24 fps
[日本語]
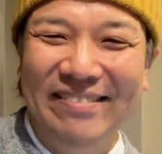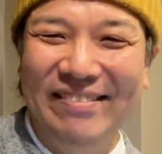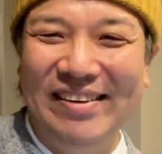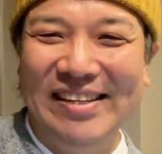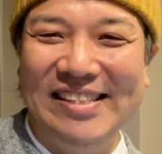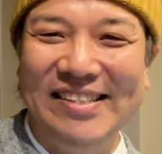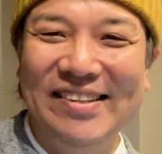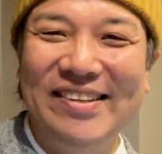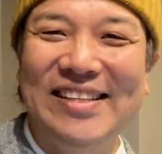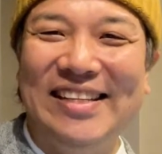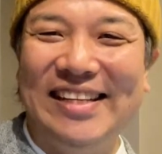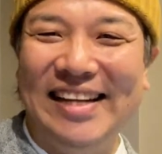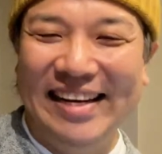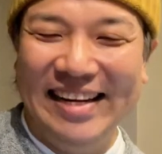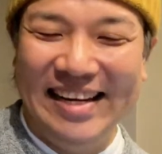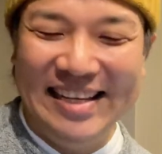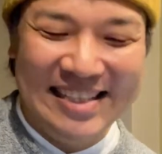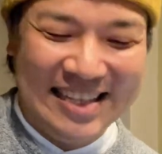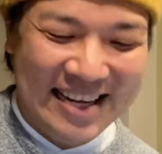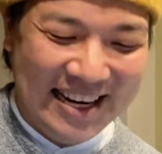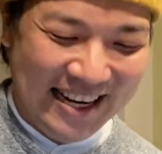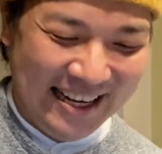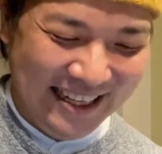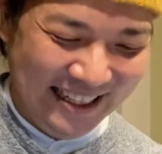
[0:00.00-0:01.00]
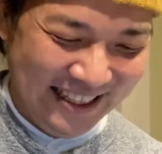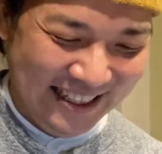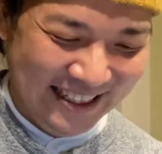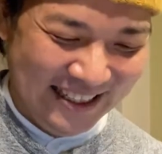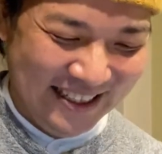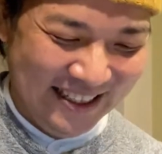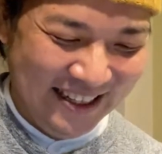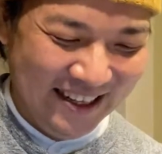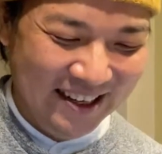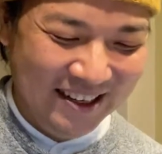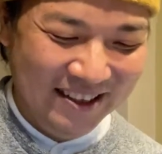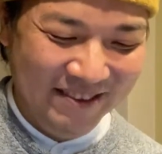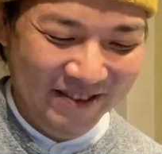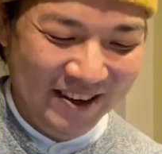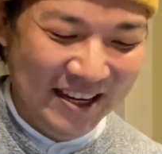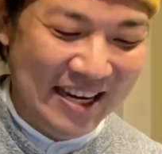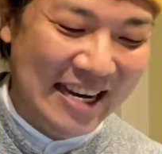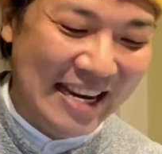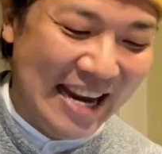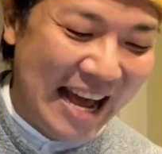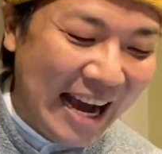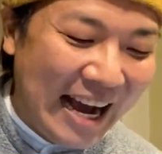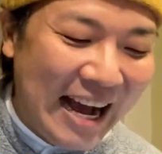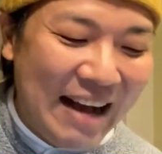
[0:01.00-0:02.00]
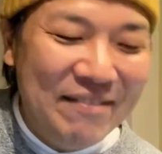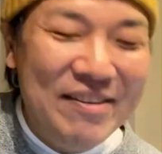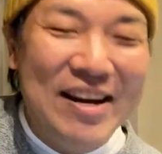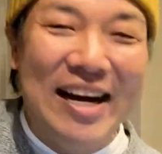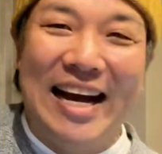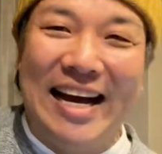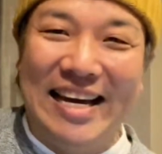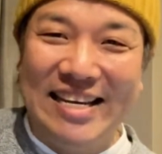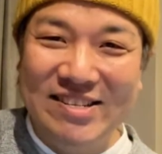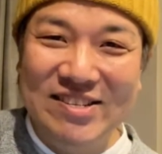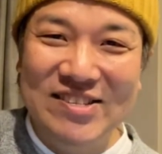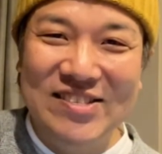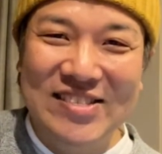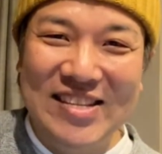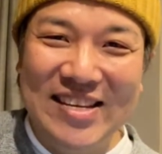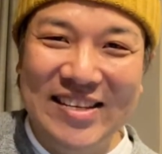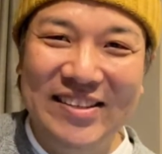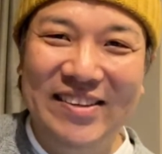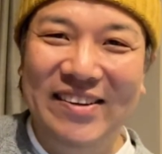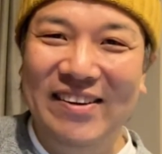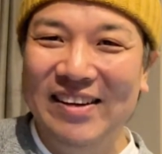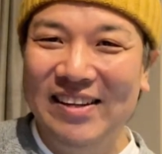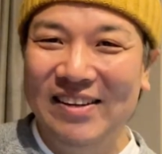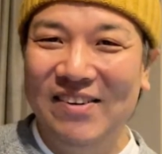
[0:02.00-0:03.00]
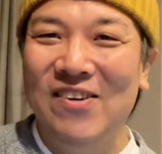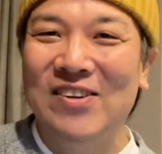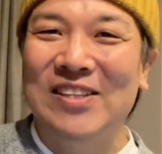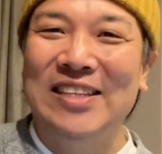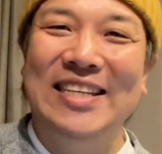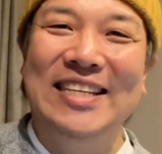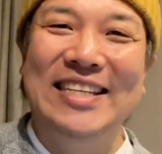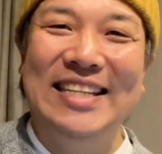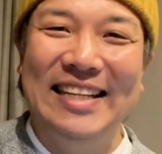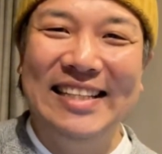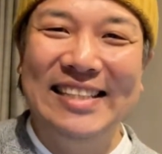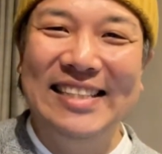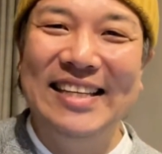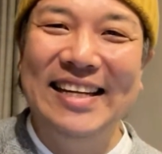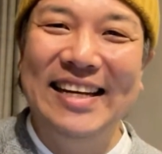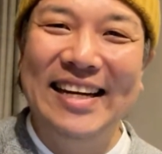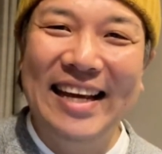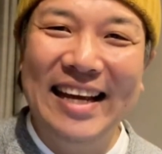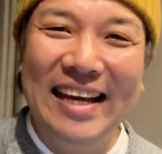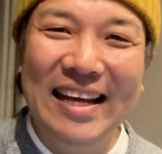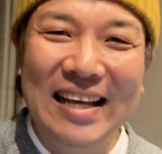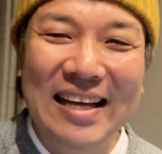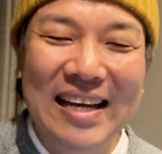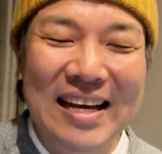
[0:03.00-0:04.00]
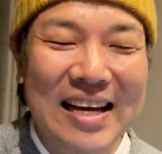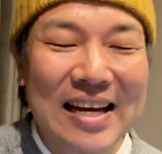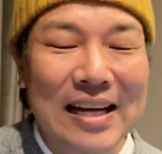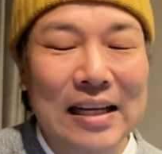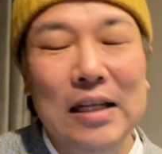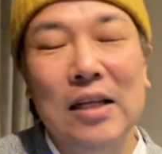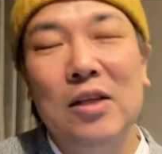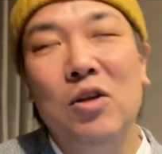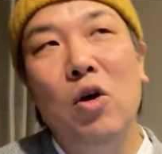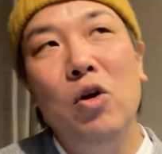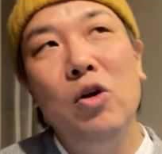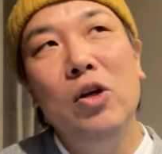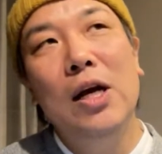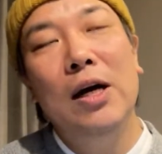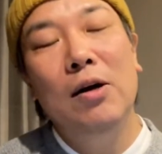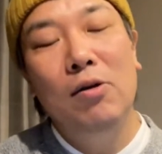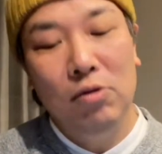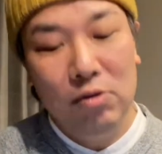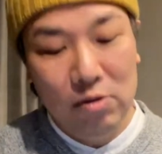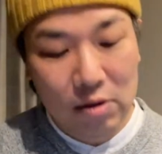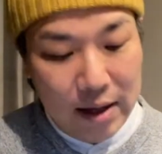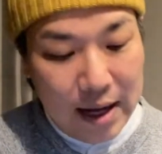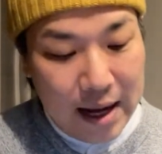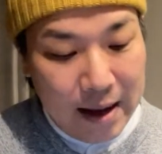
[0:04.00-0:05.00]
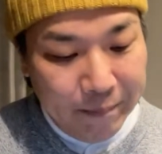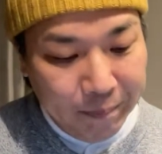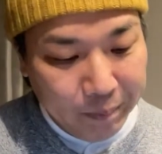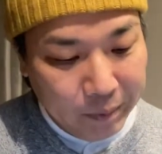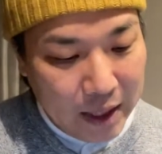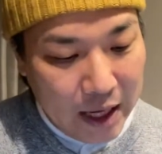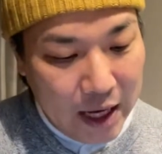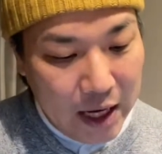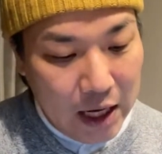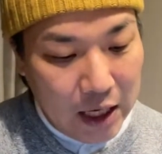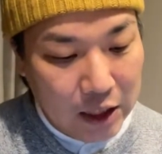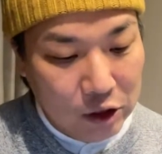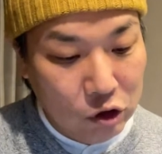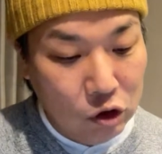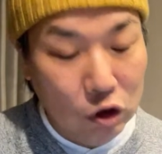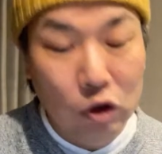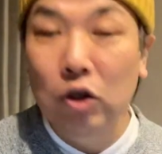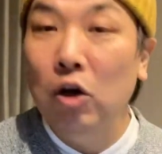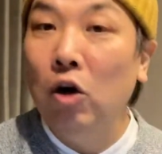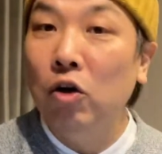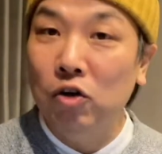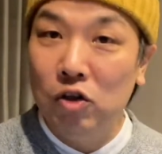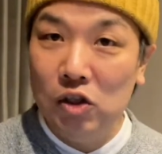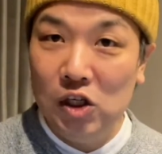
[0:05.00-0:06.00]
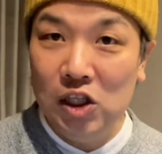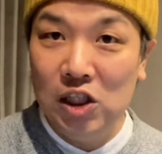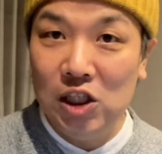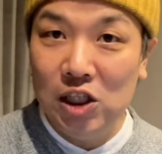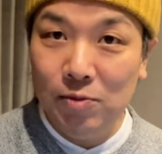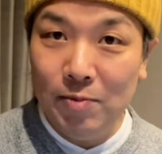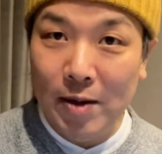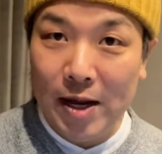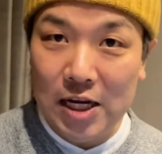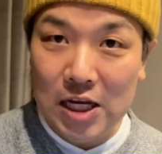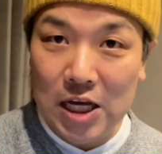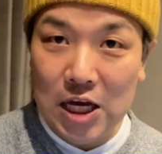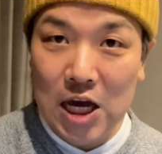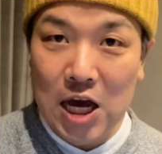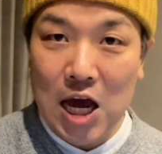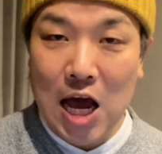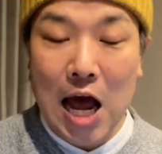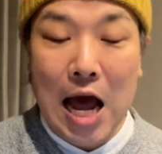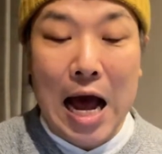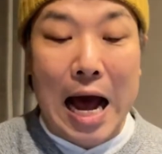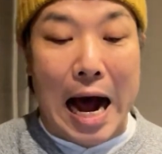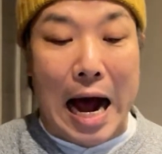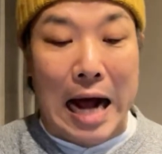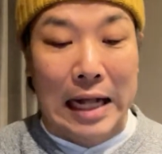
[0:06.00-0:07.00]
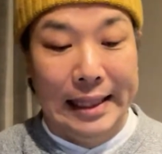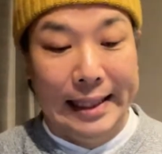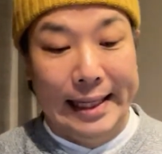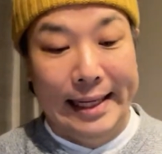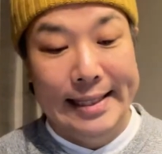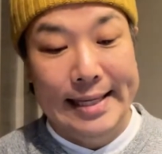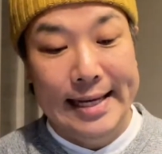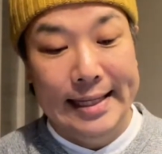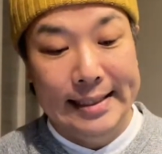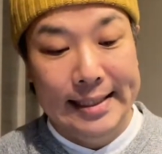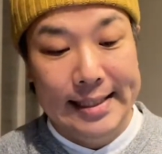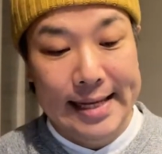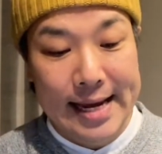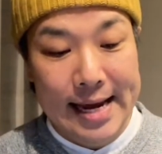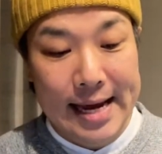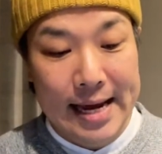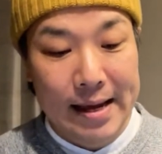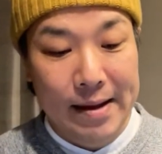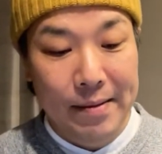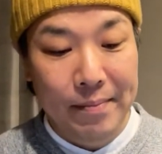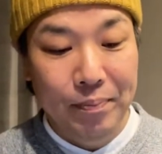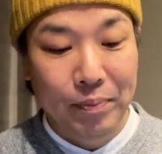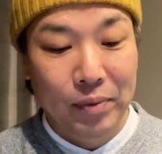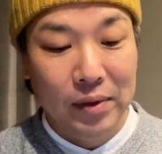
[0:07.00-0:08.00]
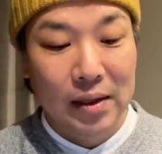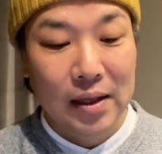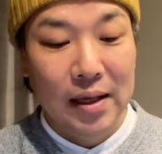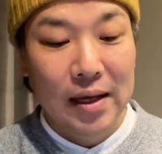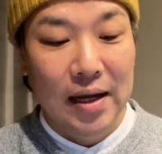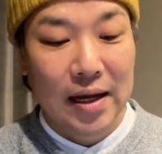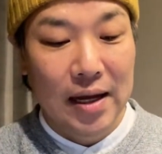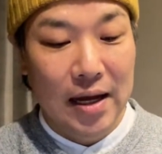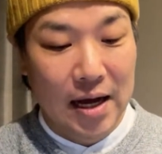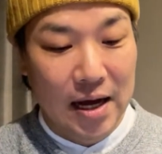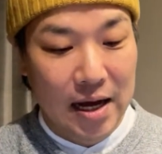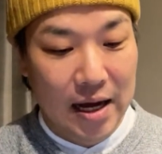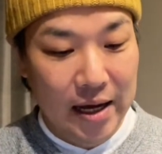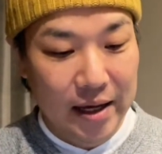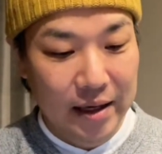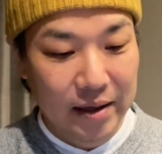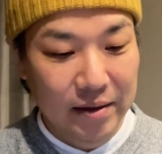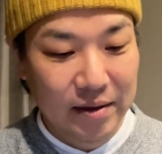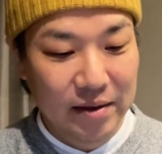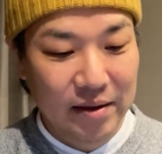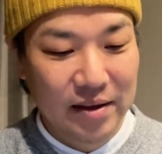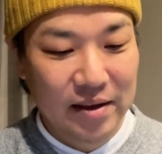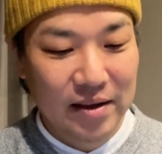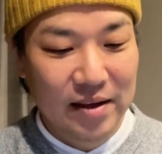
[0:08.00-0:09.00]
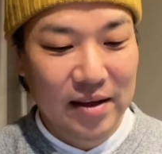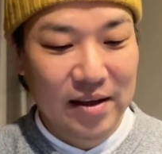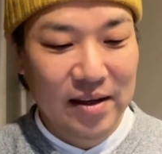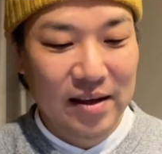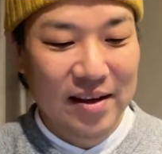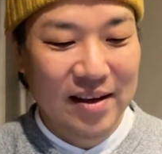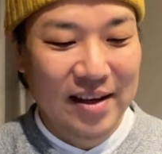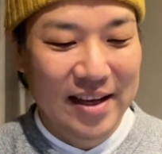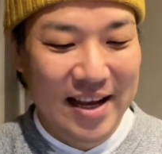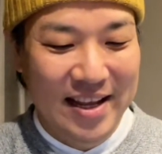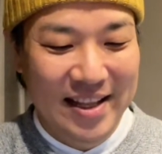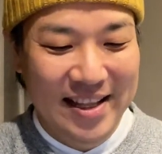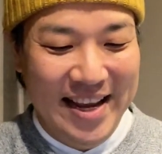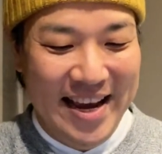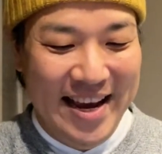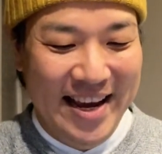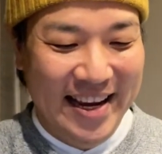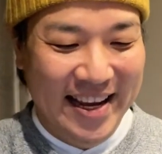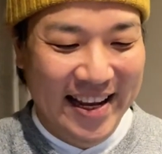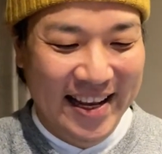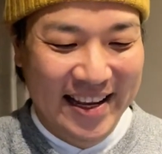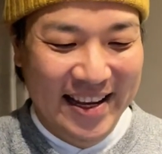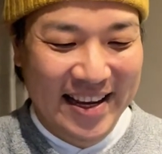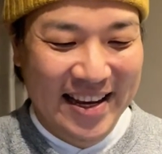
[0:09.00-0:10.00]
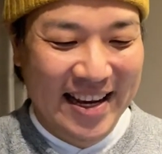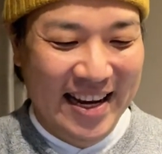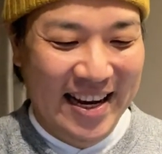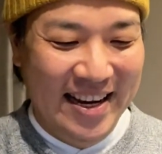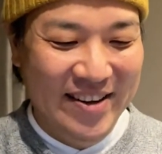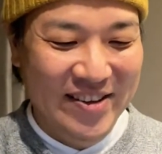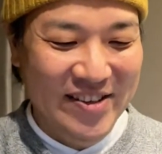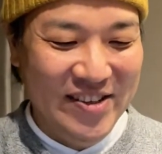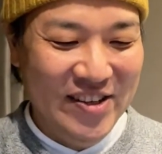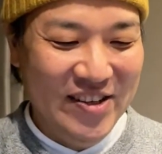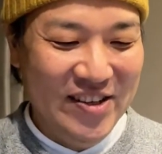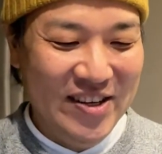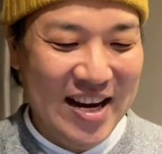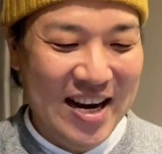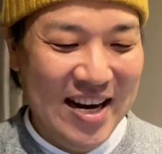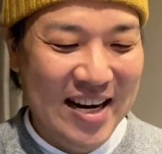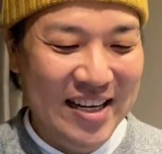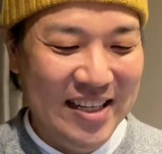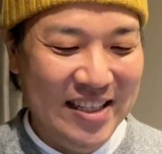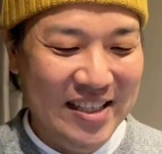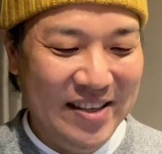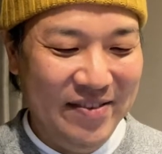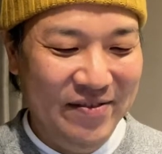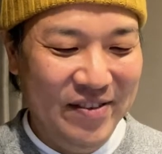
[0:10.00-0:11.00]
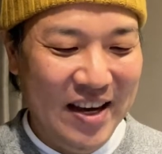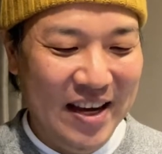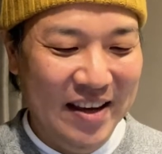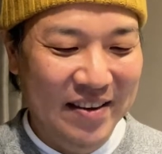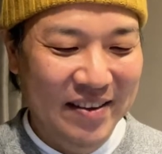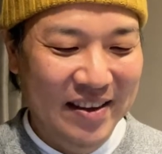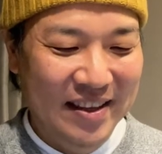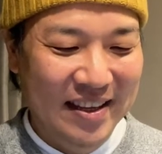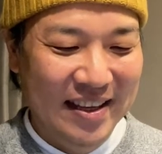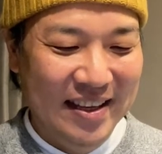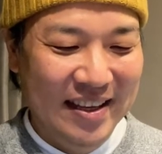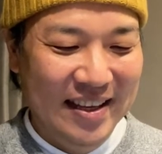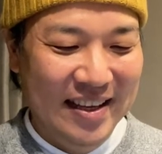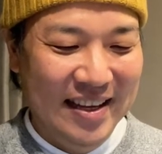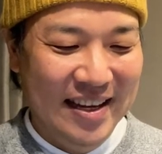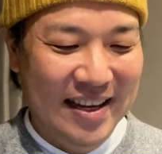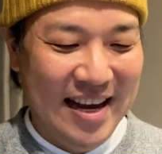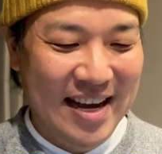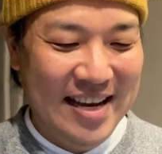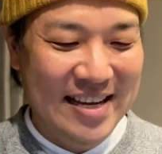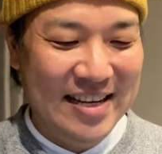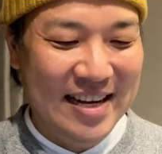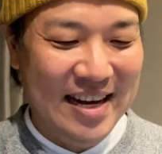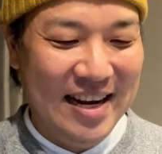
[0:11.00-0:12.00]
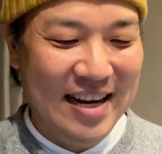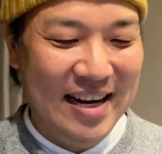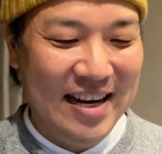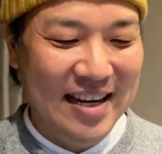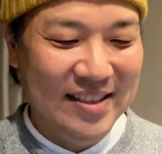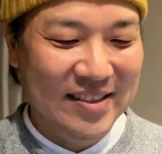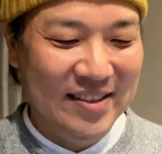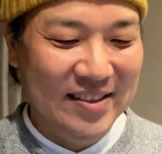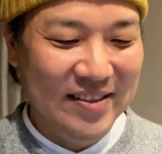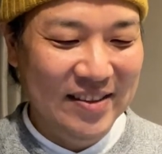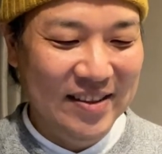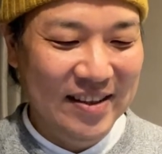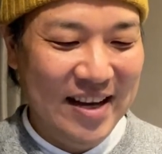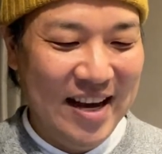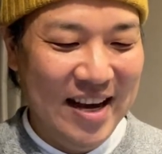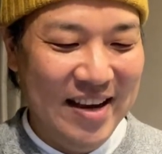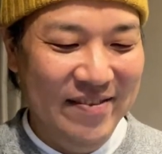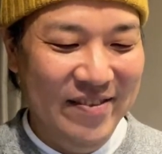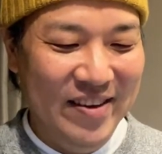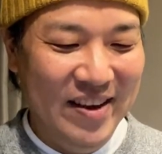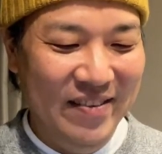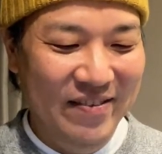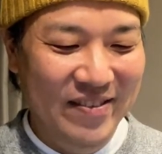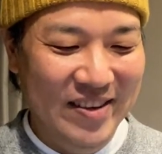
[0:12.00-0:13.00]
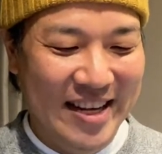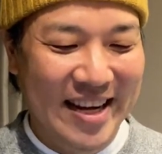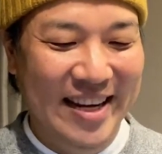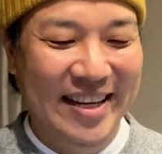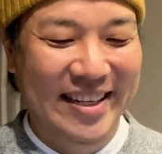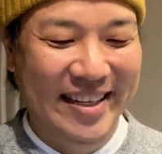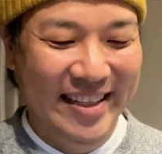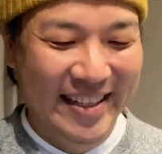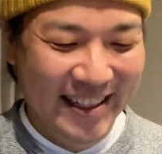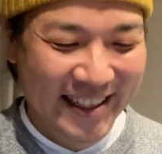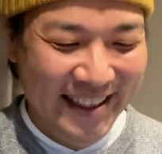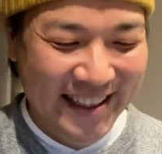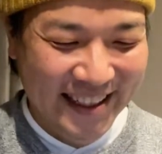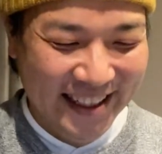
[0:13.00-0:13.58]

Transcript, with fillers: まあ、一人でね、チャレンジするよりに、仲間がいるっていうのは大きいですよね。で、そんなことが、えー、16日目にあったんですね。はいなんであの17日目相変わらず改善みたいなね